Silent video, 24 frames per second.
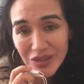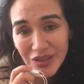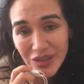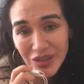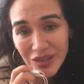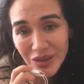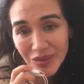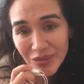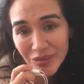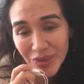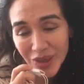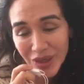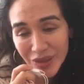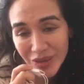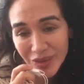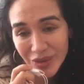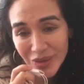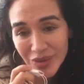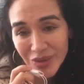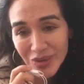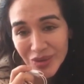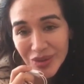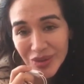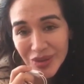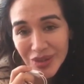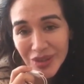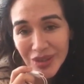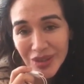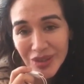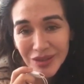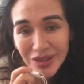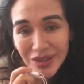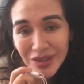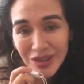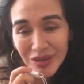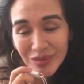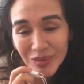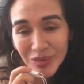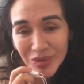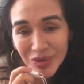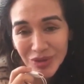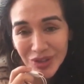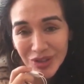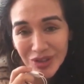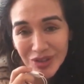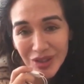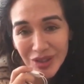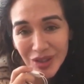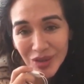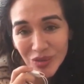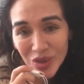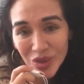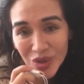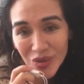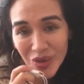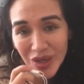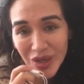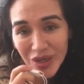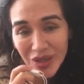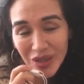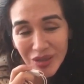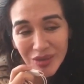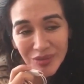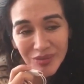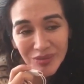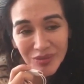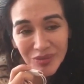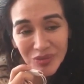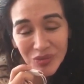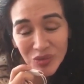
Sin embargo, tenemos esta nueva,